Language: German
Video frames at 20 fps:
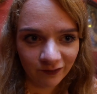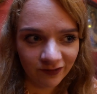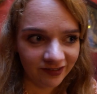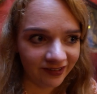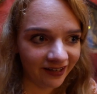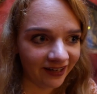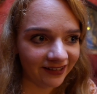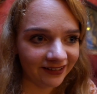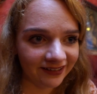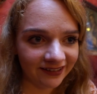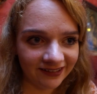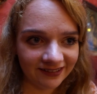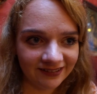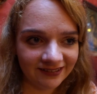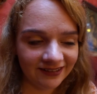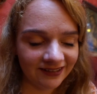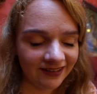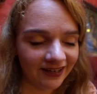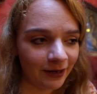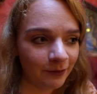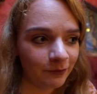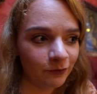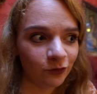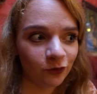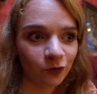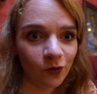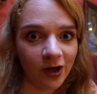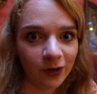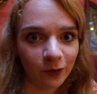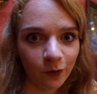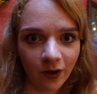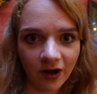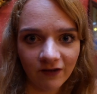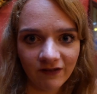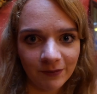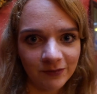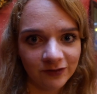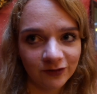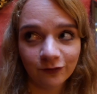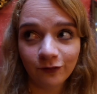Wir sind gerade richtig, wir haben so einen Hunger. Wir
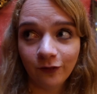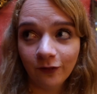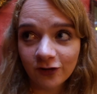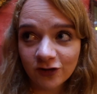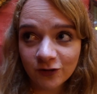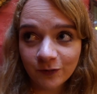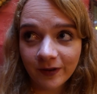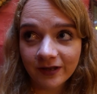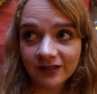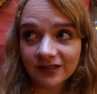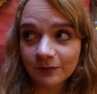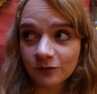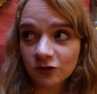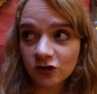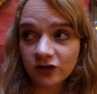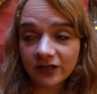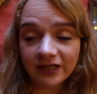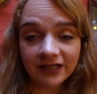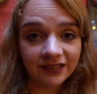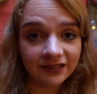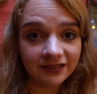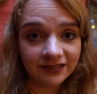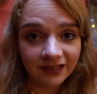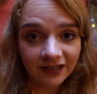haben jetzt eine Vorspeise bestellt